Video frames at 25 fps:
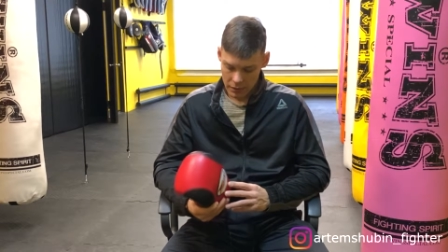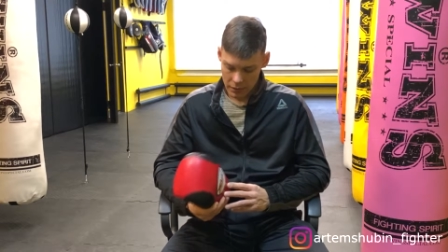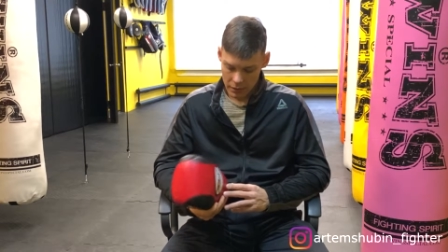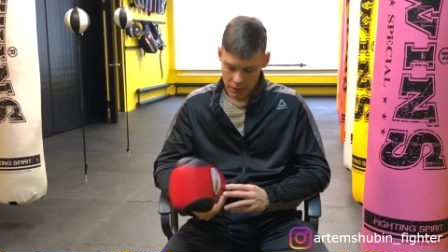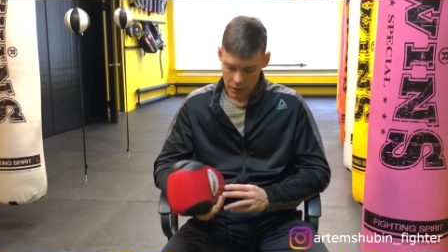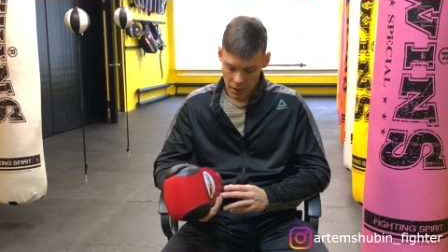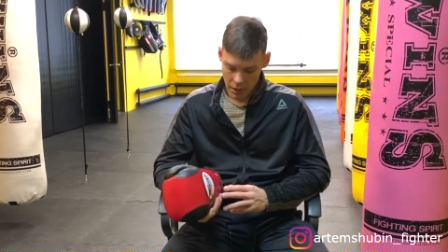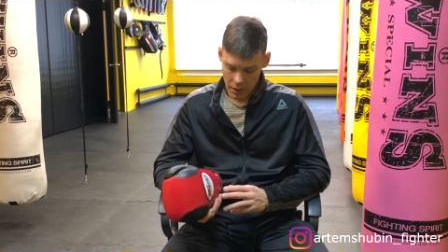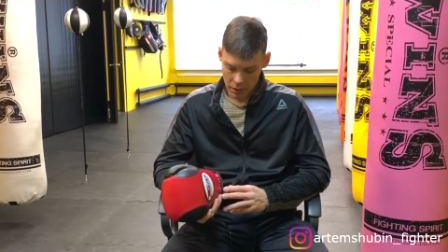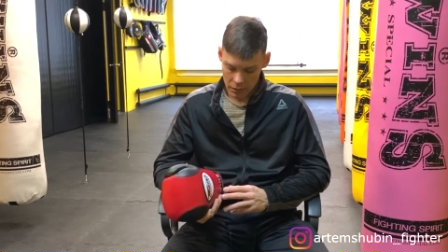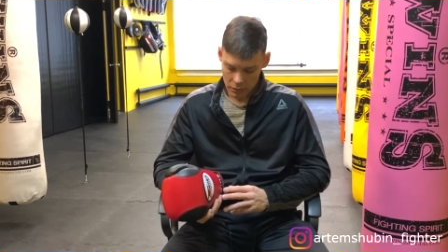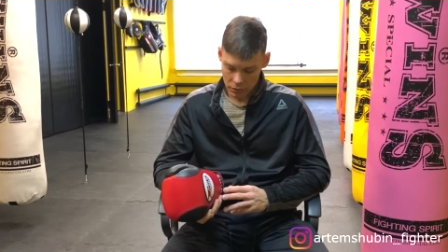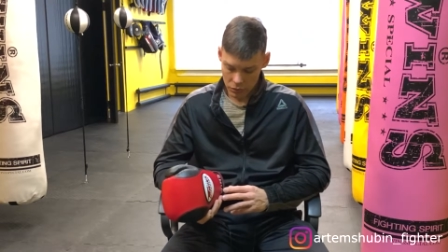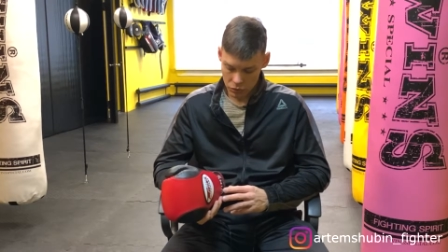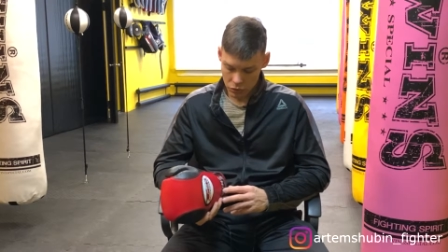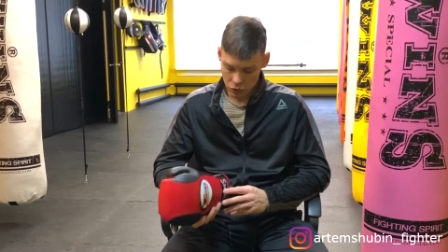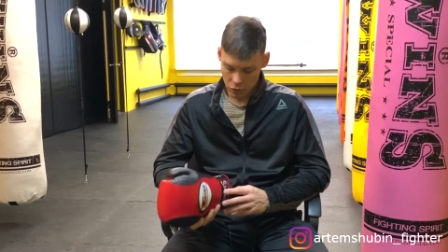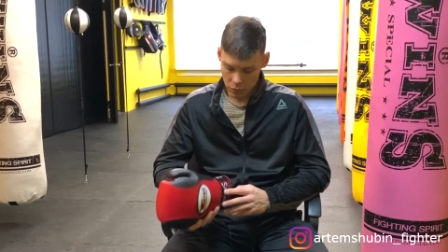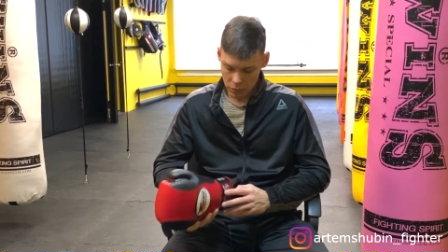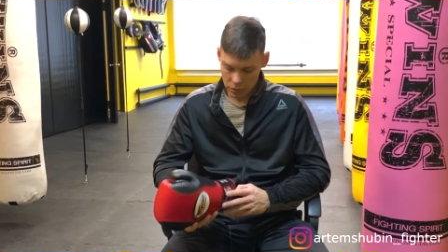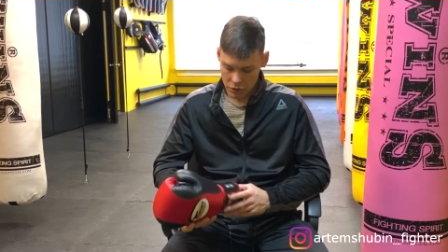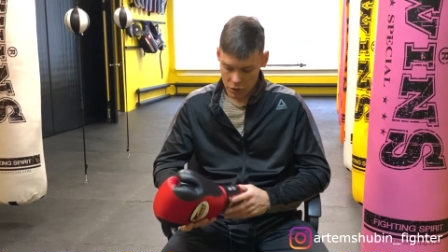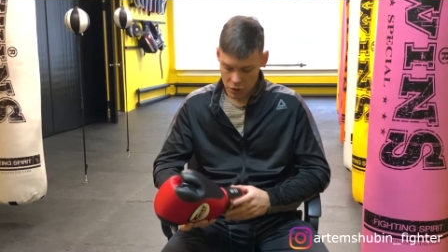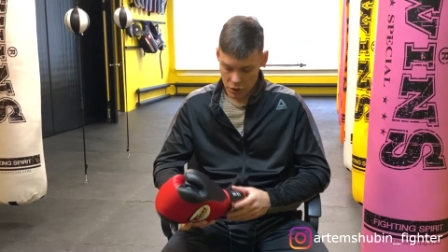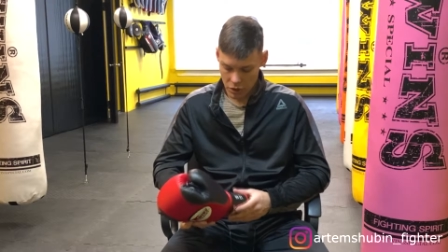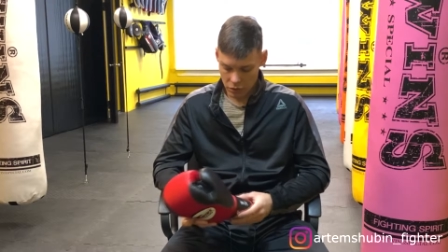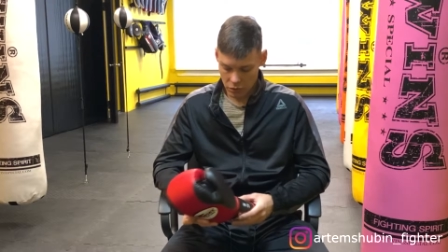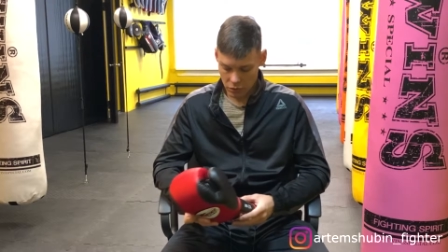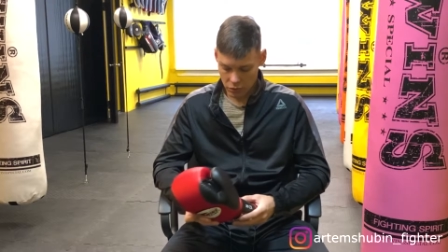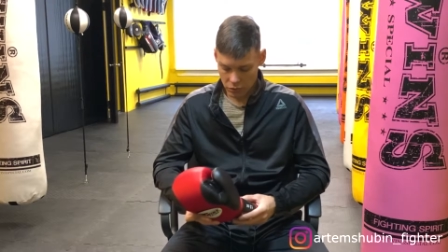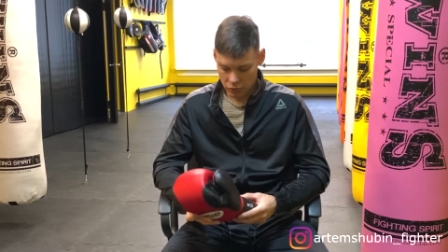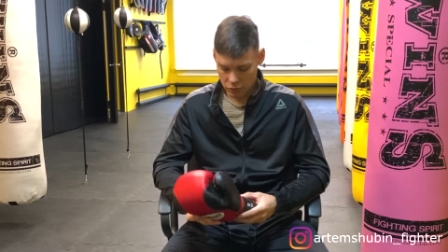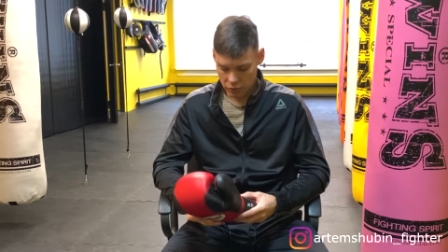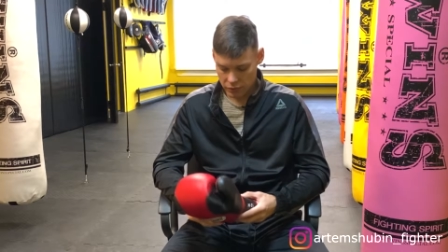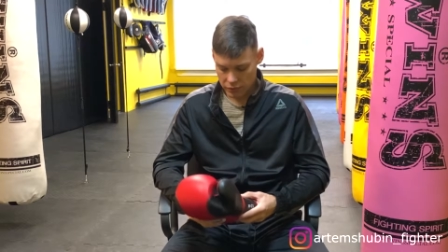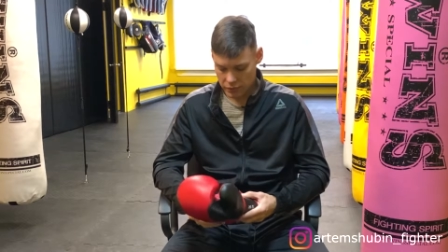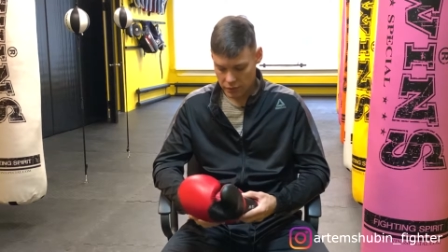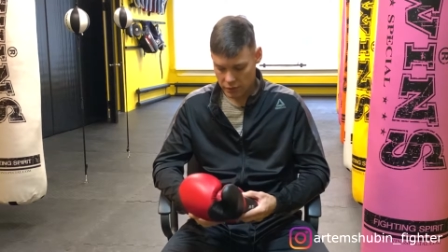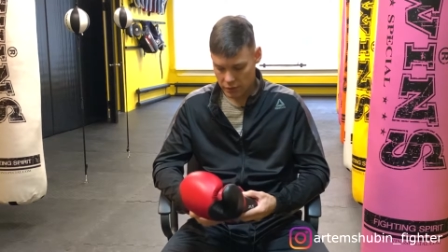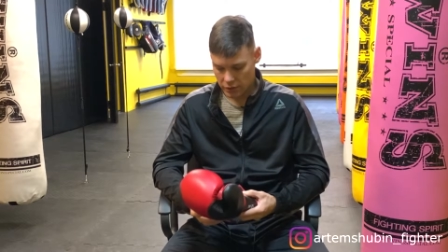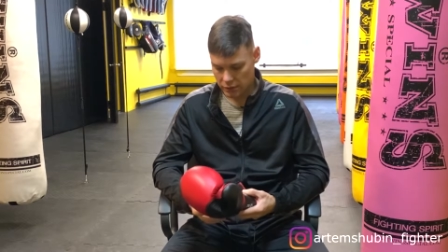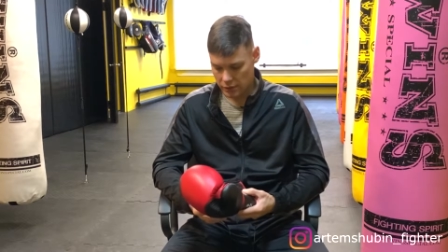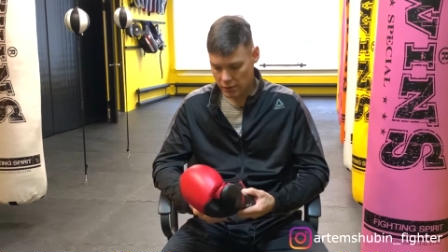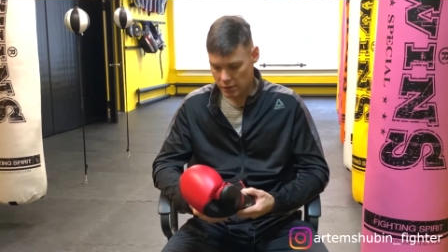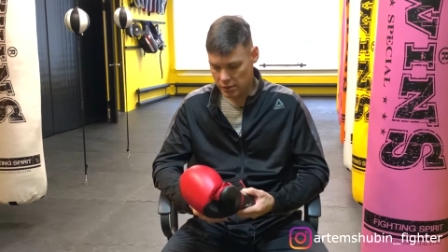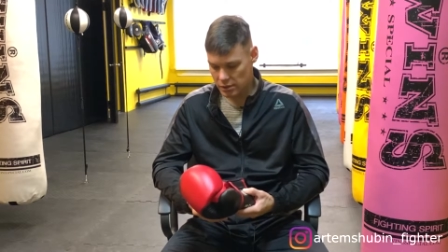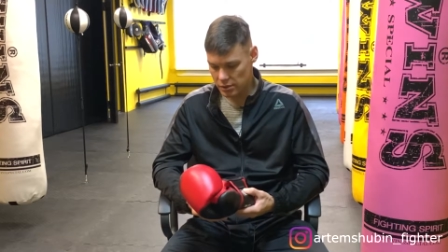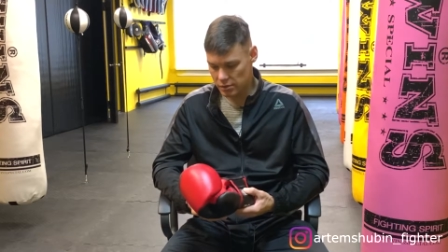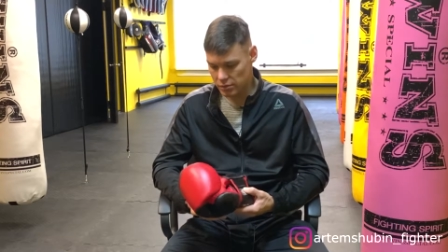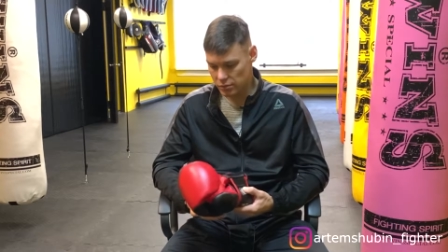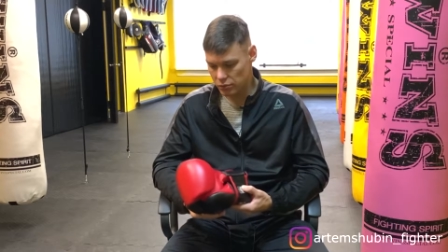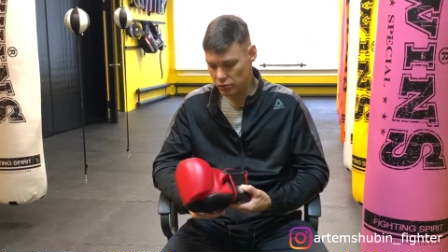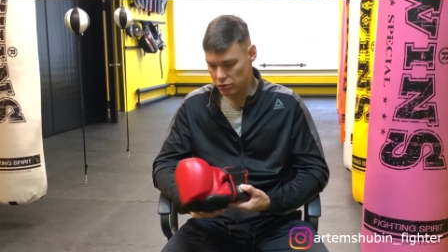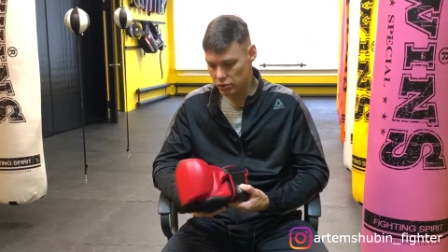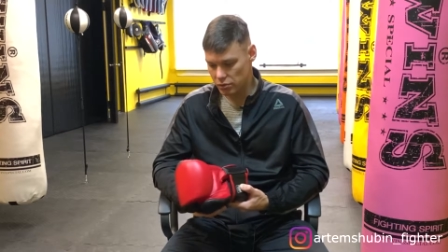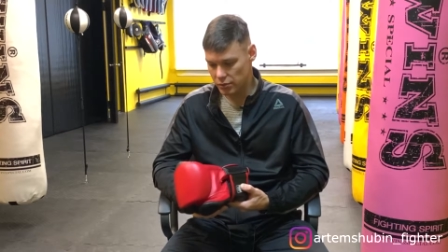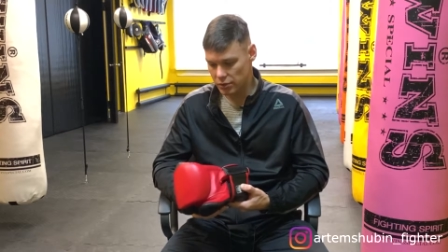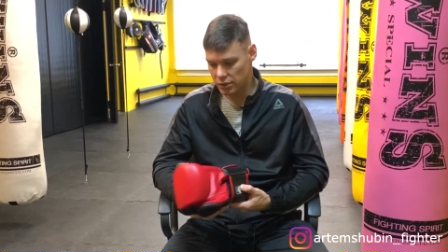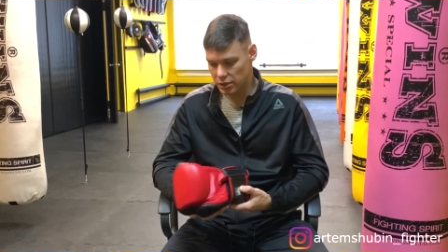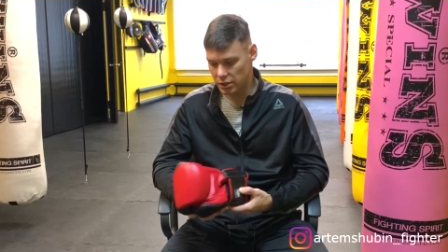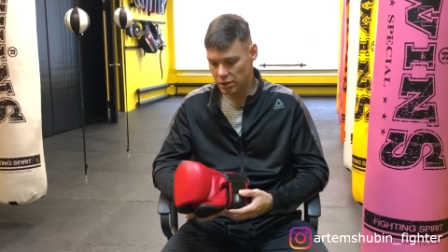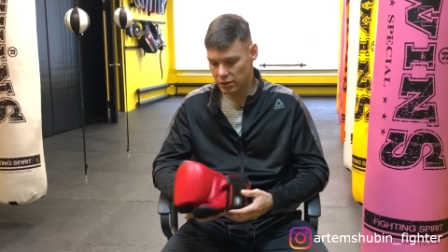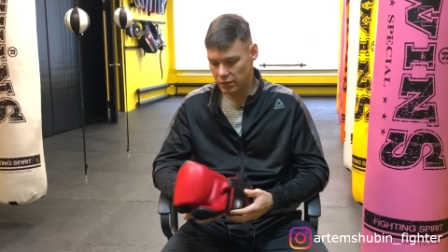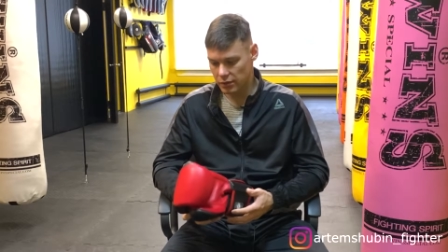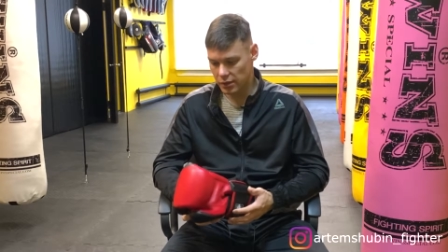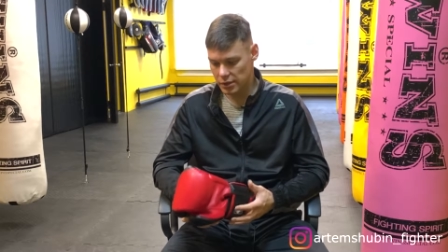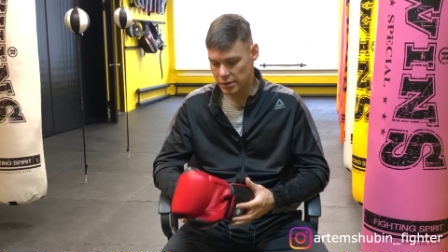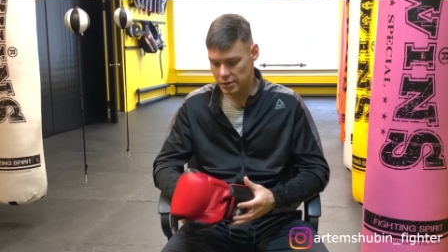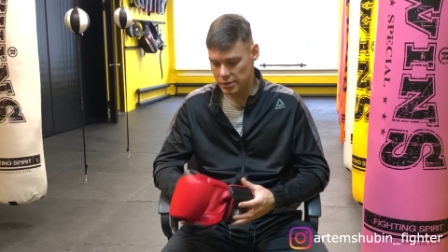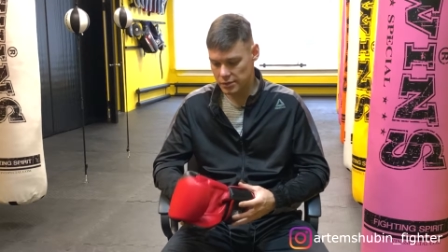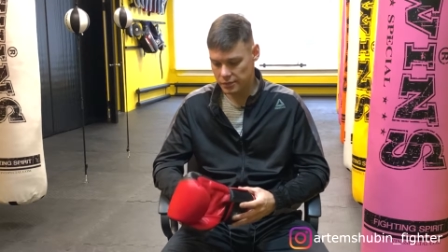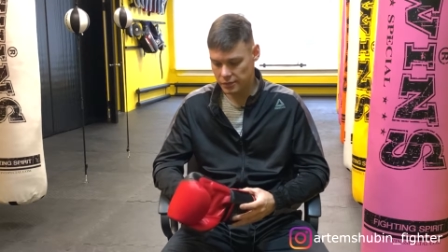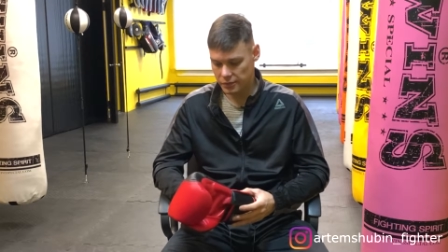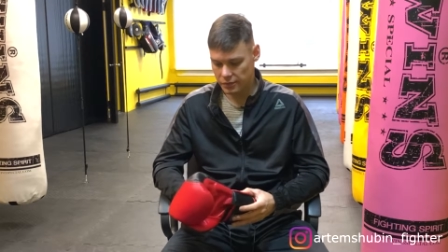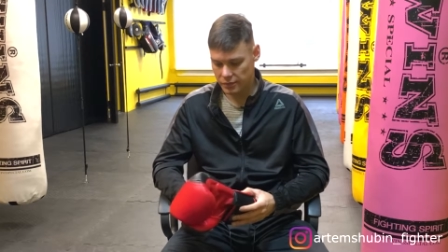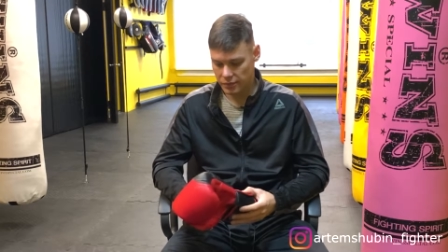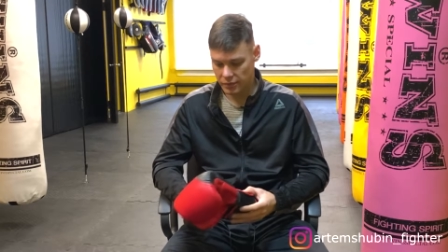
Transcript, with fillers: Так, ну что, пожалуй, будем скрывать, будем открывать.